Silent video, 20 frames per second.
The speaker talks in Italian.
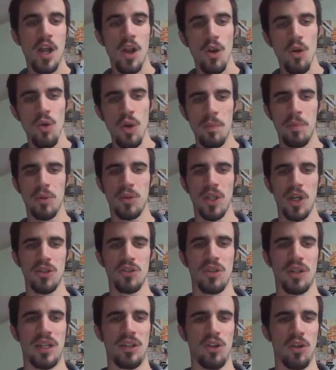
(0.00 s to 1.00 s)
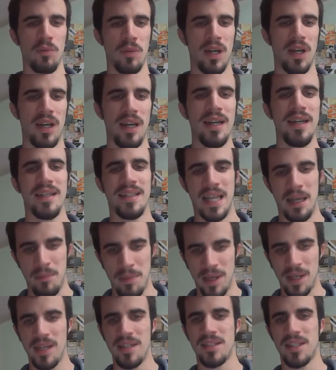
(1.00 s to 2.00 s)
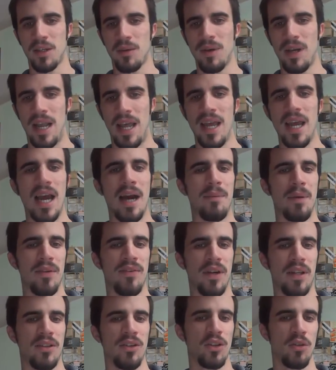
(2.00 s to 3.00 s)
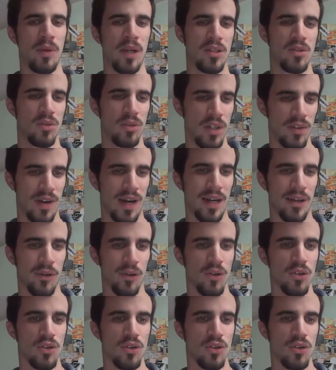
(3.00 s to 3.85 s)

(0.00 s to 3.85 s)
Lui piuttosto che dormire lì, da milanista qual è, ha preferito dormire sul divano.